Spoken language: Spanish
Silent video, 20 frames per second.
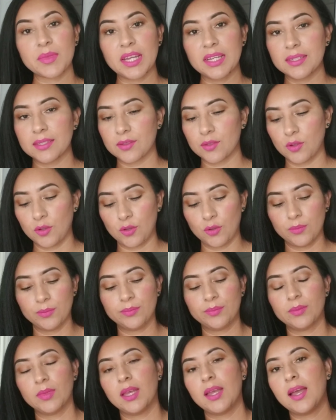es todo.
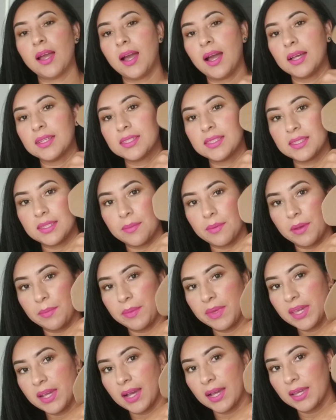Así se ve
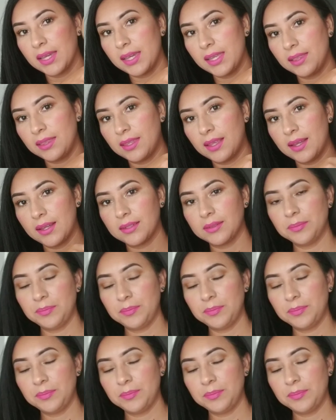mi cajita